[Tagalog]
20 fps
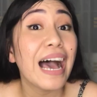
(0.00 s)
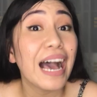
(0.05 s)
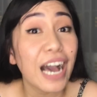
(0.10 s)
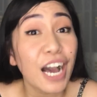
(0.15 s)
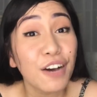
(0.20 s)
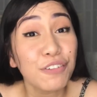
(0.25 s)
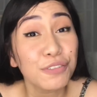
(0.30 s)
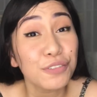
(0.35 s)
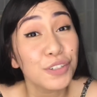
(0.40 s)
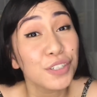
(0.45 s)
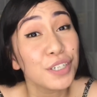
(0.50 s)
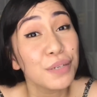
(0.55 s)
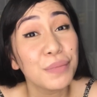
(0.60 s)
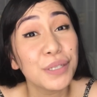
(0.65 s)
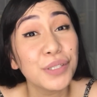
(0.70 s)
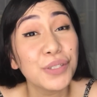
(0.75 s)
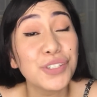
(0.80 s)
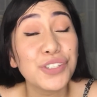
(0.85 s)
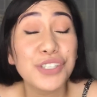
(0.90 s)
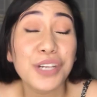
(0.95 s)
After
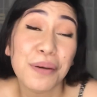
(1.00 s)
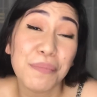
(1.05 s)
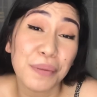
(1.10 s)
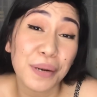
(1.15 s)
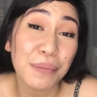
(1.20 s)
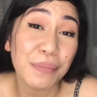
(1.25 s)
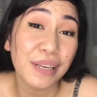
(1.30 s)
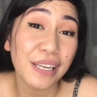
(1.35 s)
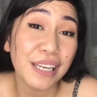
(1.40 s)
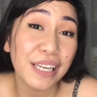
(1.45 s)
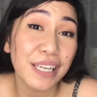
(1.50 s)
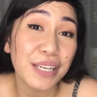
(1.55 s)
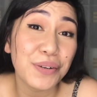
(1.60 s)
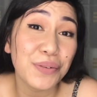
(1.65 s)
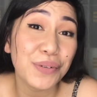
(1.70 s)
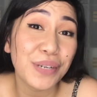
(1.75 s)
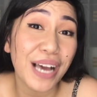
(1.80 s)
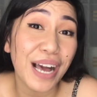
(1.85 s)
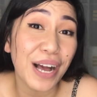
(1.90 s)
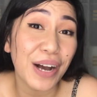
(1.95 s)
naman nun, syempre, maliligo
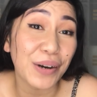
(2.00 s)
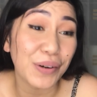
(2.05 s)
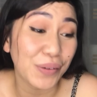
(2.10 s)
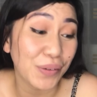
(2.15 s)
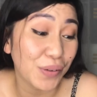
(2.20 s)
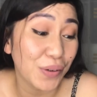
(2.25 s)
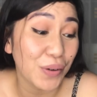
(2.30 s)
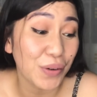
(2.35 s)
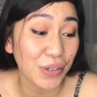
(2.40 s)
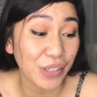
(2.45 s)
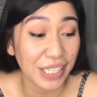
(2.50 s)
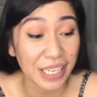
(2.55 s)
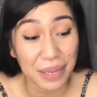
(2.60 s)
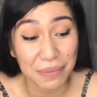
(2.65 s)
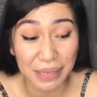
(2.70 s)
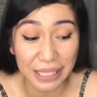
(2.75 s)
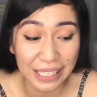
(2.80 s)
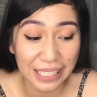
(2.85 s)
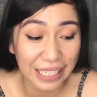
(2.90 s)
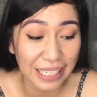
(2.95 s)
na ako or kaya
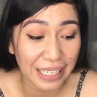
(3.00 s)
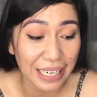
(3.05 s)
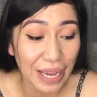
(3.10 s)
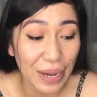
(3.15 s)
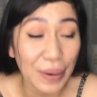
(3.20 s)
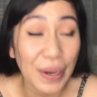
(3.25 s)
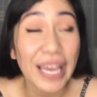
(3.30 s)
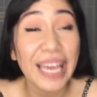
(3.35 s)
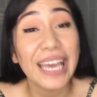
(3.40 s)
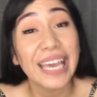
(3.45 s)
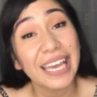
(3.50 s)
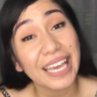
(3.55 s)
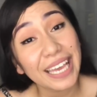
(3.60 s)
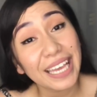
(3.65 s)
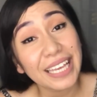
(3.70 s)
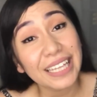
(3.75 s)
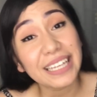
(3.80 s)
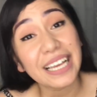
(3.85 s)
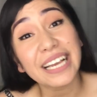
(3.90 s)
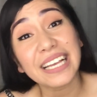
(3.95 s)
maghihinaw.
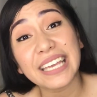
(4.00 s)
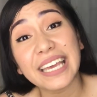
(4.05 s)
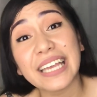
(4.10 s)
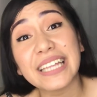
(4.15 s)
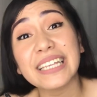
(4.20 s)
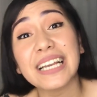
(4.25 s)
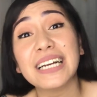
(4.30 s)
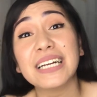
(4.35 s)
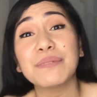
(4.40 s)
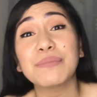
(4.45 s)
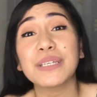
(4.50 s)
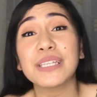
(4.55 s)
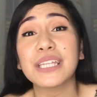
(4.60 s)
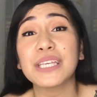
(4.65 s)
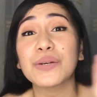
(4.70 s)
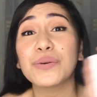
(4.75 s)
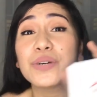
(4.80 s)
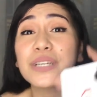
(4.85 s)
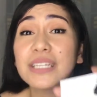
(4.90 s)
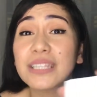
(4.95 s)
And again, gagamitin
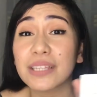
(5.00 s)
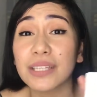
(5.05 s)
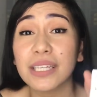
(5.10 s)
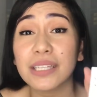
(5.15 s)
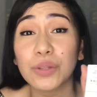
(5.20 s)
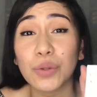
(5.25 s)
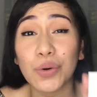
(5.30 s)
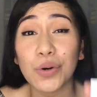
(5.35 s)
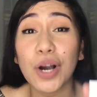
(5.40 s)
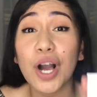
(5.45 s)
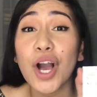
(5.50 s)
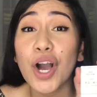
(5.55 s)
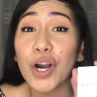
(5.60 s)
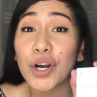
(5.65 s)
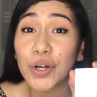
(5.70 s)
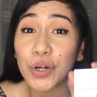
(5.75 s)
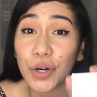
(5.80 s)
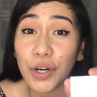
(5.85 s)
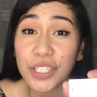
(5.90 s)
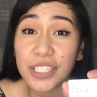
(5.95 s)
ko ulit itong
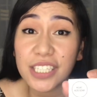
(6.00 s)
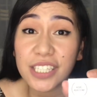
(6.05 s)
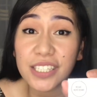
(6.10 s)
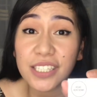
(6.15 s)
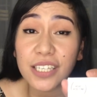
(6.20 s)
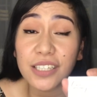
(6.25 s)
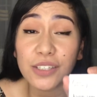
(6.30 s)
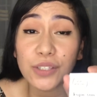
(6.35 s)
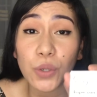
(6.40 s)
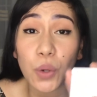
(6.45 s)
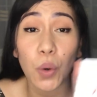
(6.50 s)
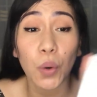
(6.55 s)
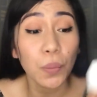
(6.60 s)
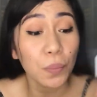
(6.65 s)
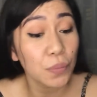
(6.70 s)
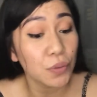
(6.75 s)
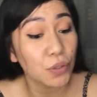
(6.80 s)
Koji Sun Soap.